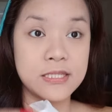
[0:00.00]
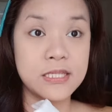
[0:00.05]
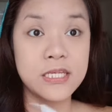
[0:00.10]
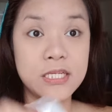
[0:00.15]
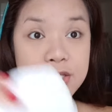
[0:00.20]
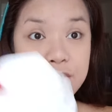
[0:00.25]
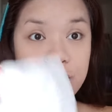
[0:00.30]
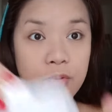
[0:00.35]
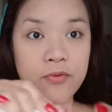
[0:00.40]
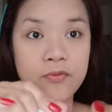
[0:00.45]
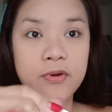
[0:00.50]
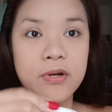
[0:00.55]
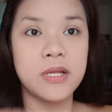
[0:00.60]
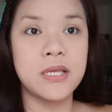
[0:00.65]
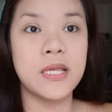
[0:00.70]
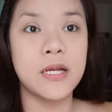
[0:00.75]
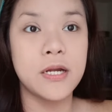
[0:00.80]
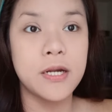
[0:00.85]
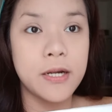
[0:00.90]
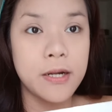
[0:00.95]
tissue over
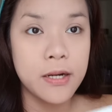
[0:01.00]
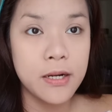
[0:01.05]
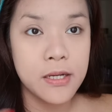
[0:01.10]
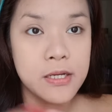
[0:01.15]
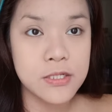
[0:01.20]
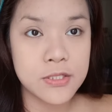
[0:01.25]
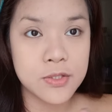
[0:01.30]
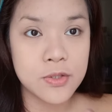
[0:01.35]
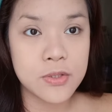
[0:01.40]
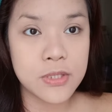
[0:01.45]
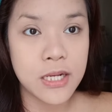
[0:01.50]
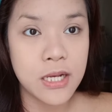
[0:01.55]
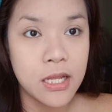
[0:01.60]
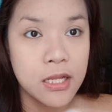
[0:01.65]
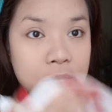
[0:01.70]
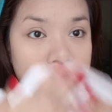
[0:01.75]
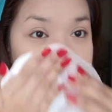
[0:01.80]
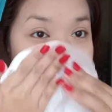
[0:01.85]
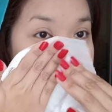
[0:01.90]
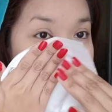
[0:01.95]
here. Try
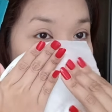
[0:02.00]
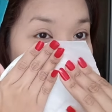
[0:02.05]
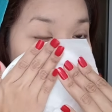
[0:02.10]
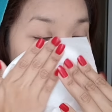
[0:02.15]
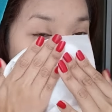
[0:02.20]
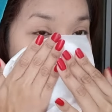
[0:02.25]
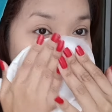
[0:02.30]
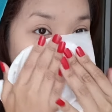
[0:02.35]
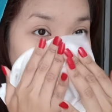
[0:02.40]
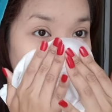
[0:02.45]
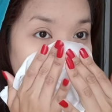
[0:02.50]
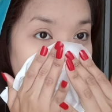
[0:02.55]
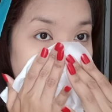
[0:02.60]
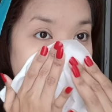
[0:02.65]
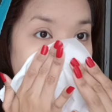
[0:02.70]
natin kung transfer